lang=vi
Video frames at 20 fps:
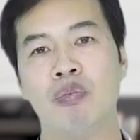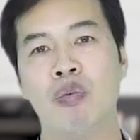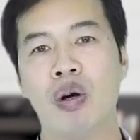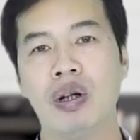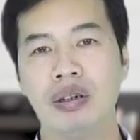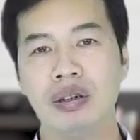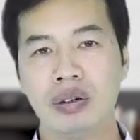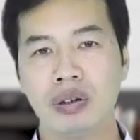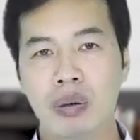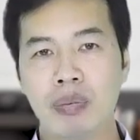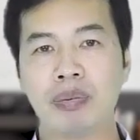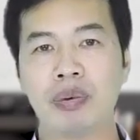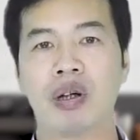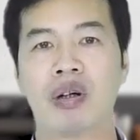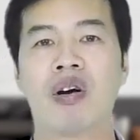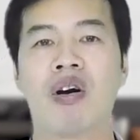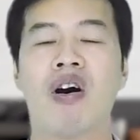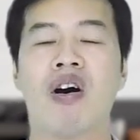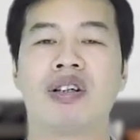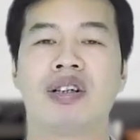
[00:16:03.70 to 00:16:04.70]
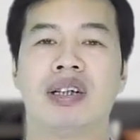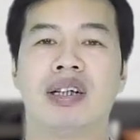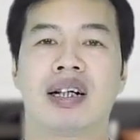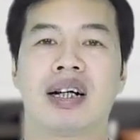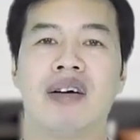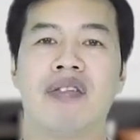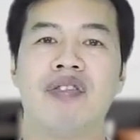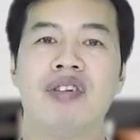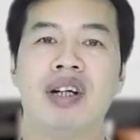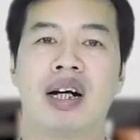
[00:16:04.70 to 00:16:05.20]
muốn giúp cho con
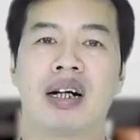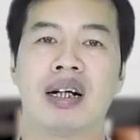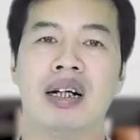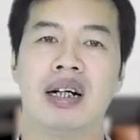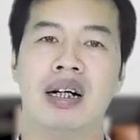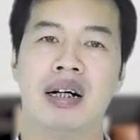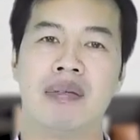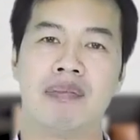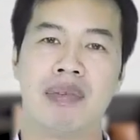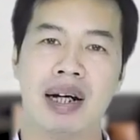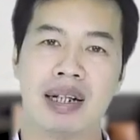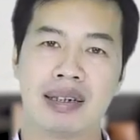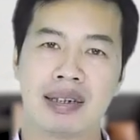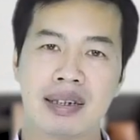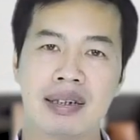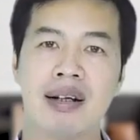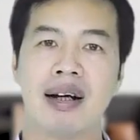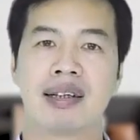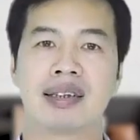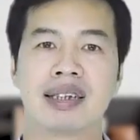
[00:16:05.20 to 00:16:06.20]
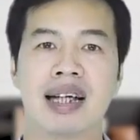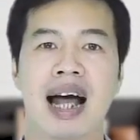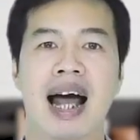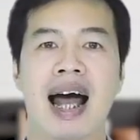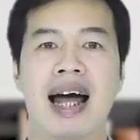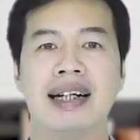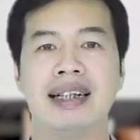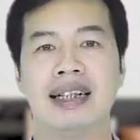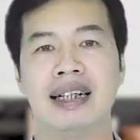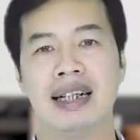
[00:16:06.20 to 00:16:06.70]
cái việc mà sửa
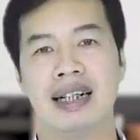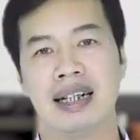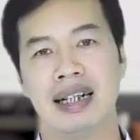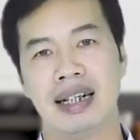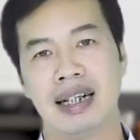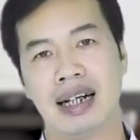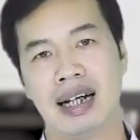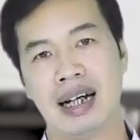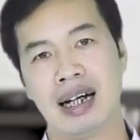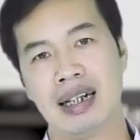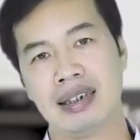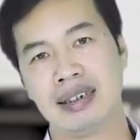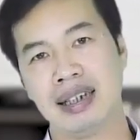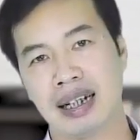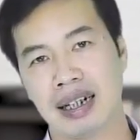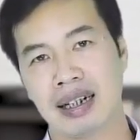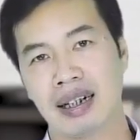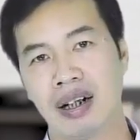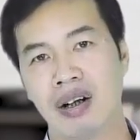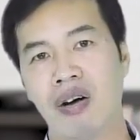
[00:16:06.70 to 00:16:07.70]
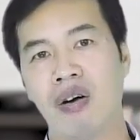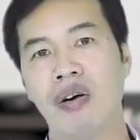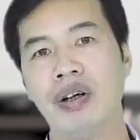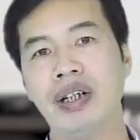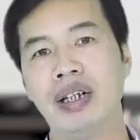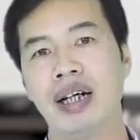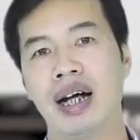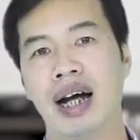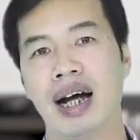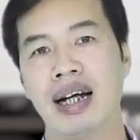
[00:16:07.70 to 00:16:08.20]
sai à, nhận
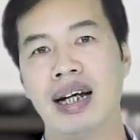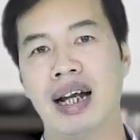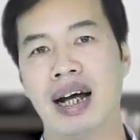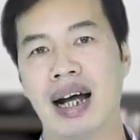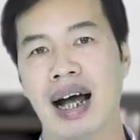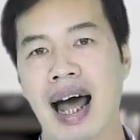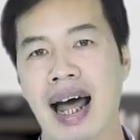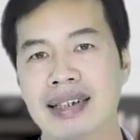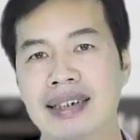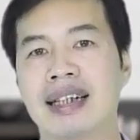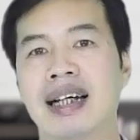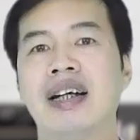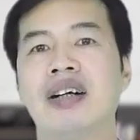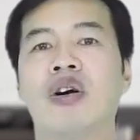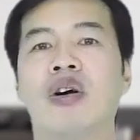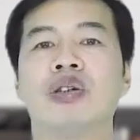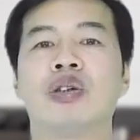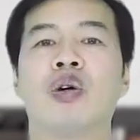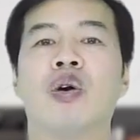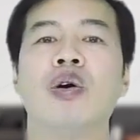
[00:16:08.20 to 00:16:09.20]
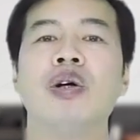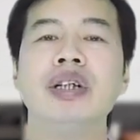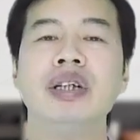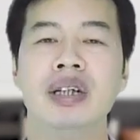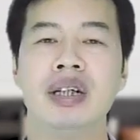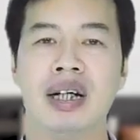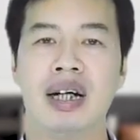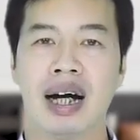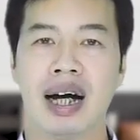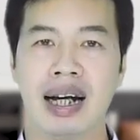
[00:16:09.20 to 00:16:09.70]
lỗi hay là hạn chế nói dối
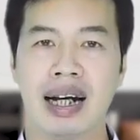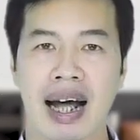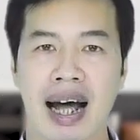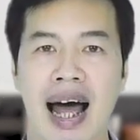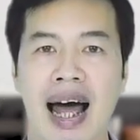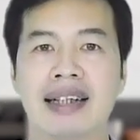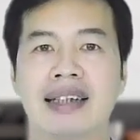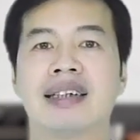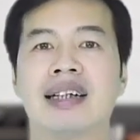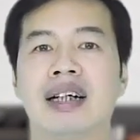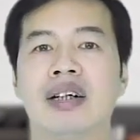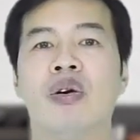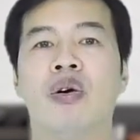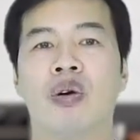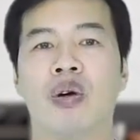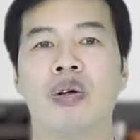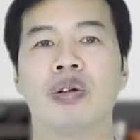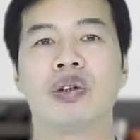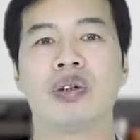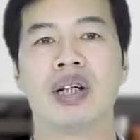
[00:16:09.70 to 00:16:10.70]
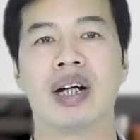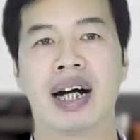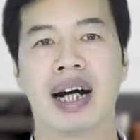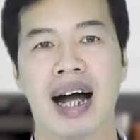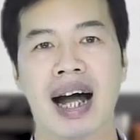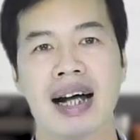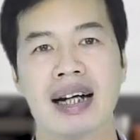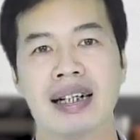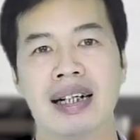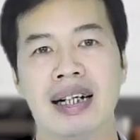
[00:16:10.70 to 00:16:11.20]
hay là hạn chế đổ lỗi cho người
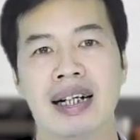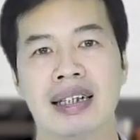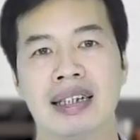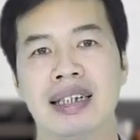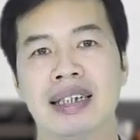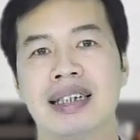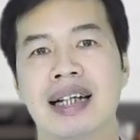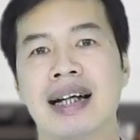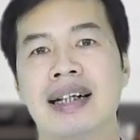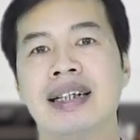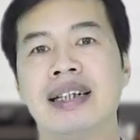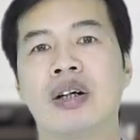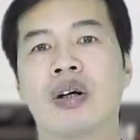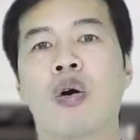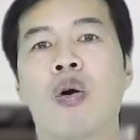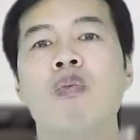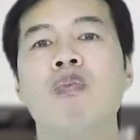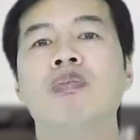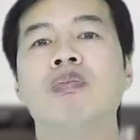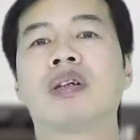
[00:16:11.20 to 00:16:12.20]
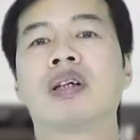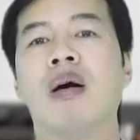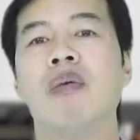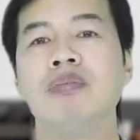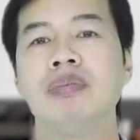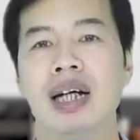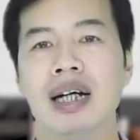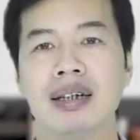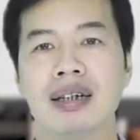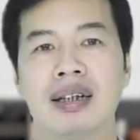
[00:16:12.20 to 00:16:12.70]
khác thì gia đình cùng
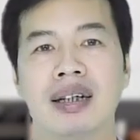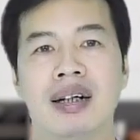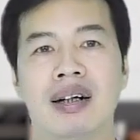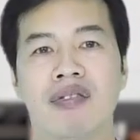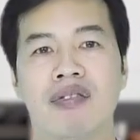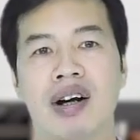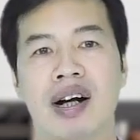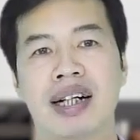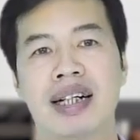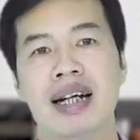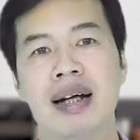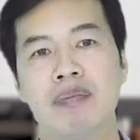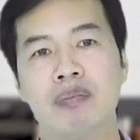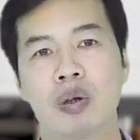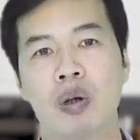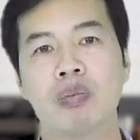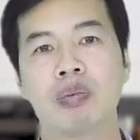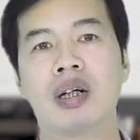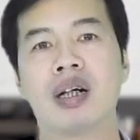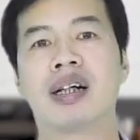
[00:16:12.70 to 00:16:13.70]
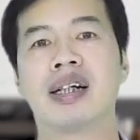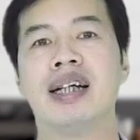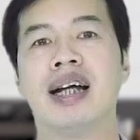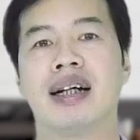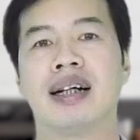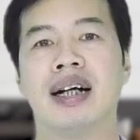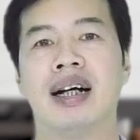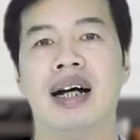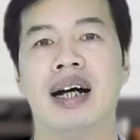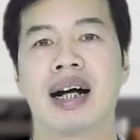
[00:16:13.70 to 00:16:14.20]
thống nhất và nghiêm túc thực
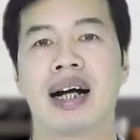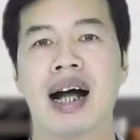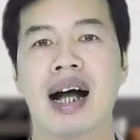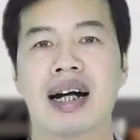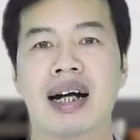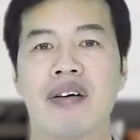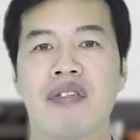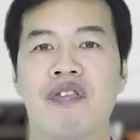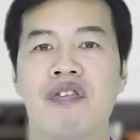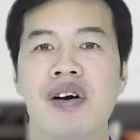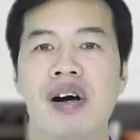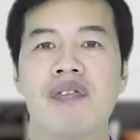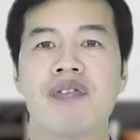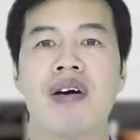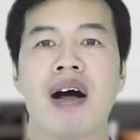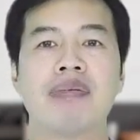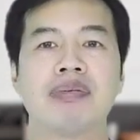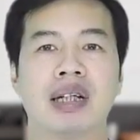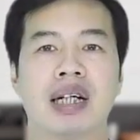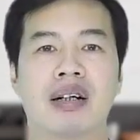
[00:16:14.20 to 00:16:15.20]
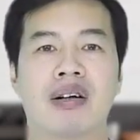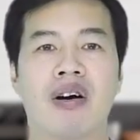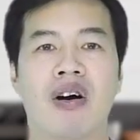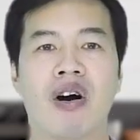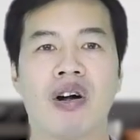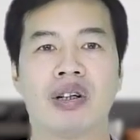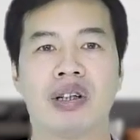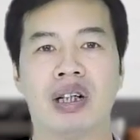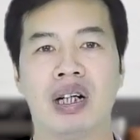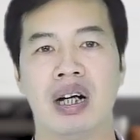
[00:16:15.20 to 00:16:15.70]
hiện các cái phương pháp dạy
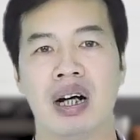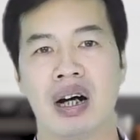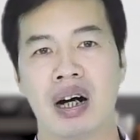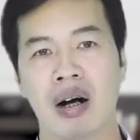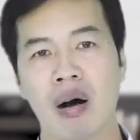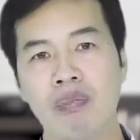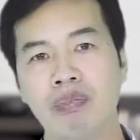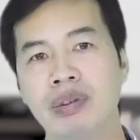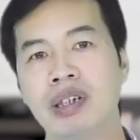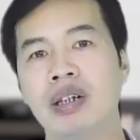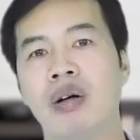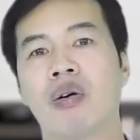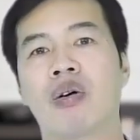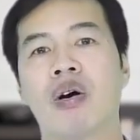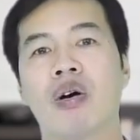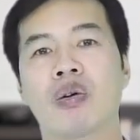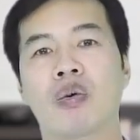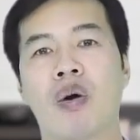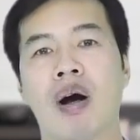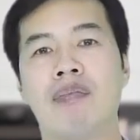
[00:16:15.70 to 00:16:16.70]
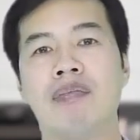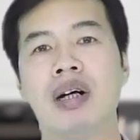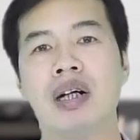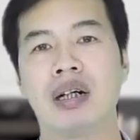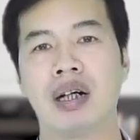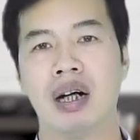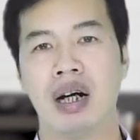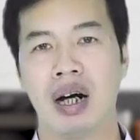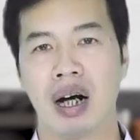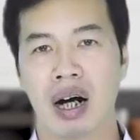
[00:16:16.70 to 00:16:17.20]
con không chiều con quá
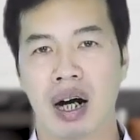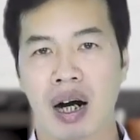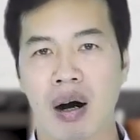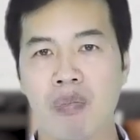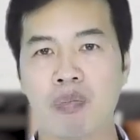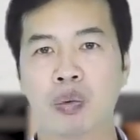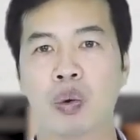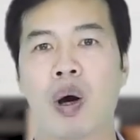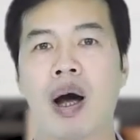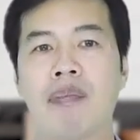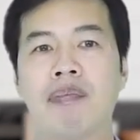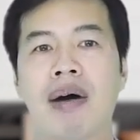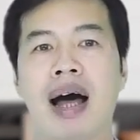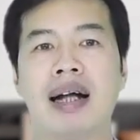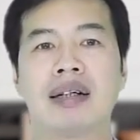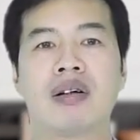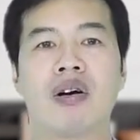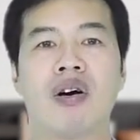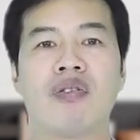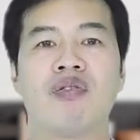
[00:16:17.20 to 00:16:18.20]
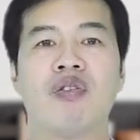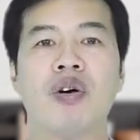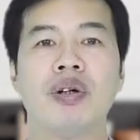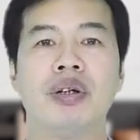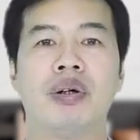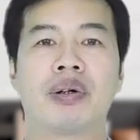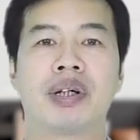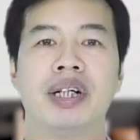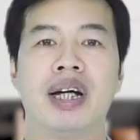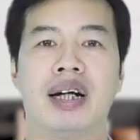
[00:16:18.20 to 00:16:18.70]
mức không thỏa mãn con vô
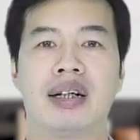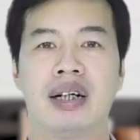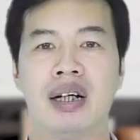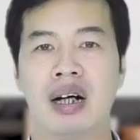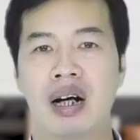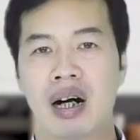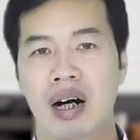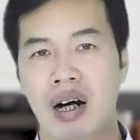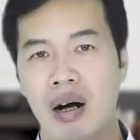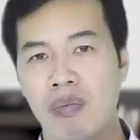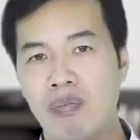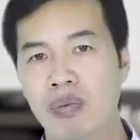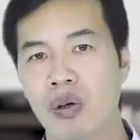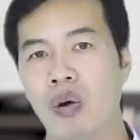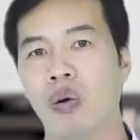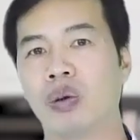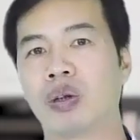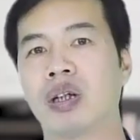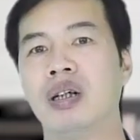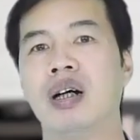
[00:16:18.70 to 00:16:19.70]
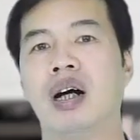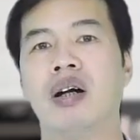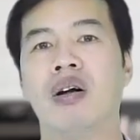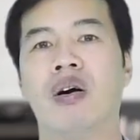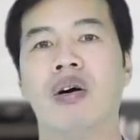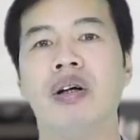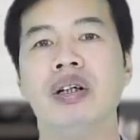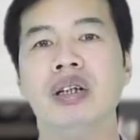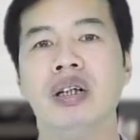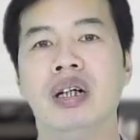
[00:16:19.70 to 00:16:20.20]
điều kiện không đổ thừa
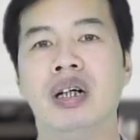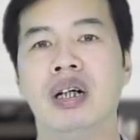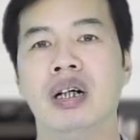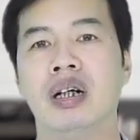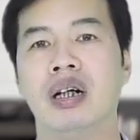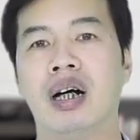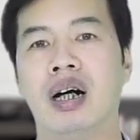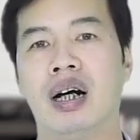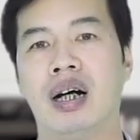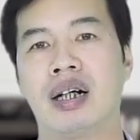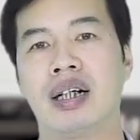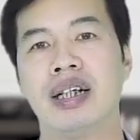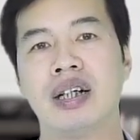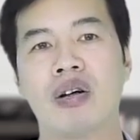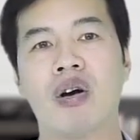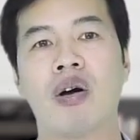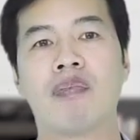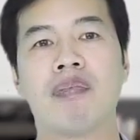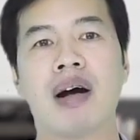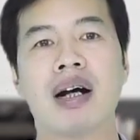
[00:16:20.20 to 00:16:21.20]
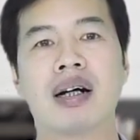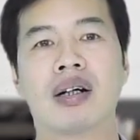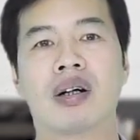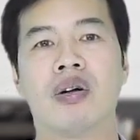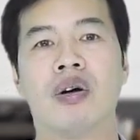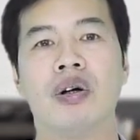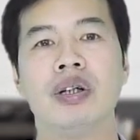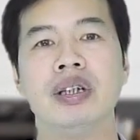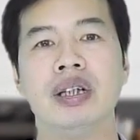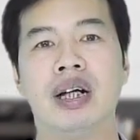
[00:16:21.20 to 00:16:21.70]
lỗi à, khi con mắc
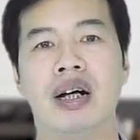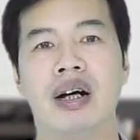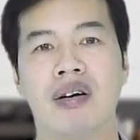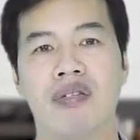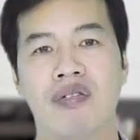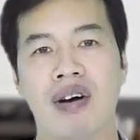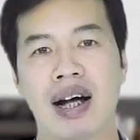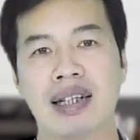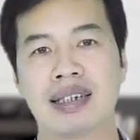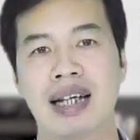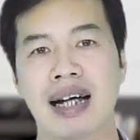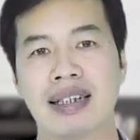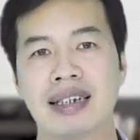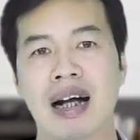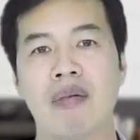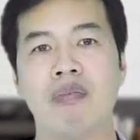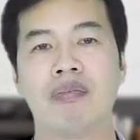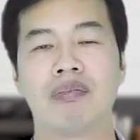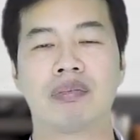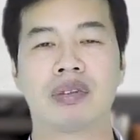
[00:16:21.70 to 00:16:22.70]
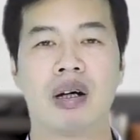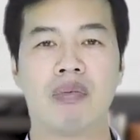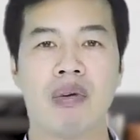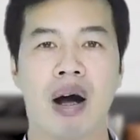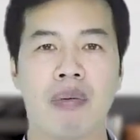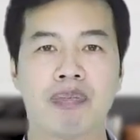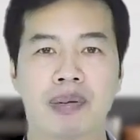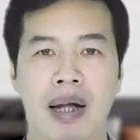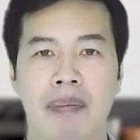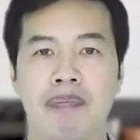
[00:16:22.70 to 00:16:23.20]
lỗi và sai trọng trong
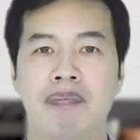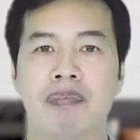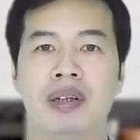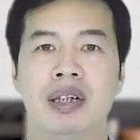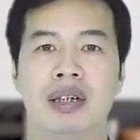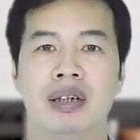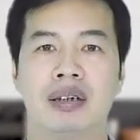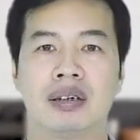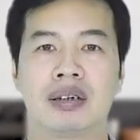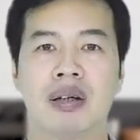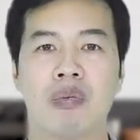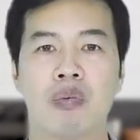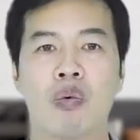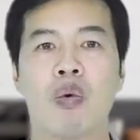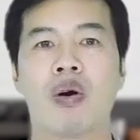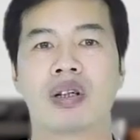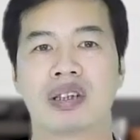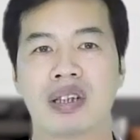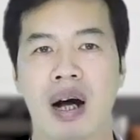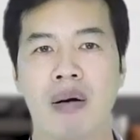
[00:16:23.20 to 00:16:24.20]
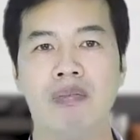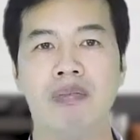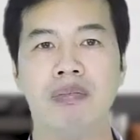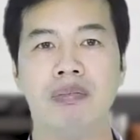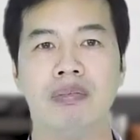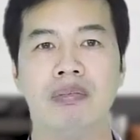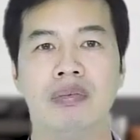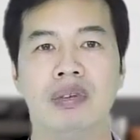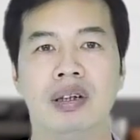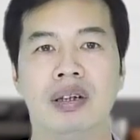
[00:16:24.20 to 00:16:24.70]
học tập trong cuộc sống